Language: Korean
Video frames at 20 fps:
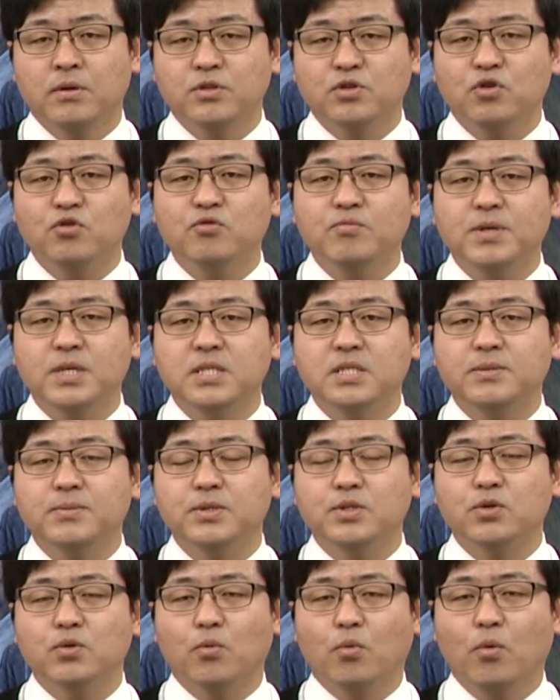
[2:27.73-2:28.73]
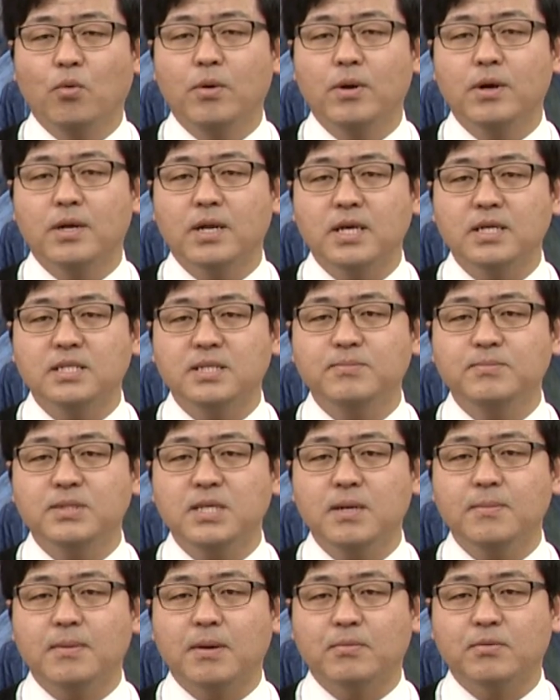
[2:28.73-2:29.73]
1922년 5월에
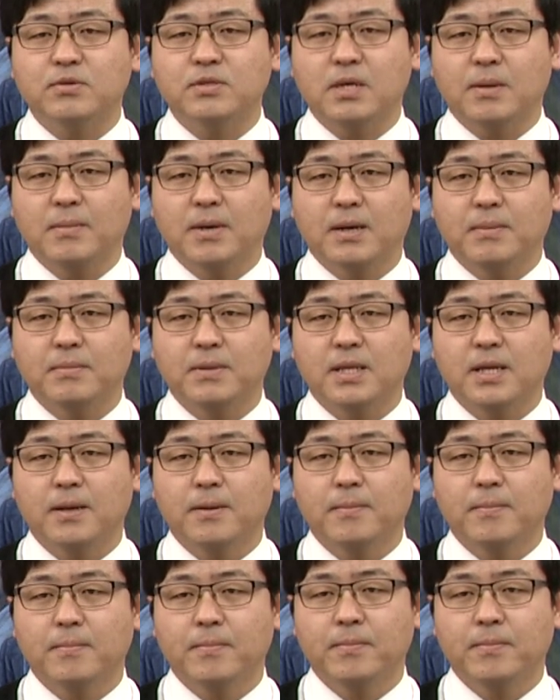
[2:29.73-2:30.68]
심장마비로 사망합니다.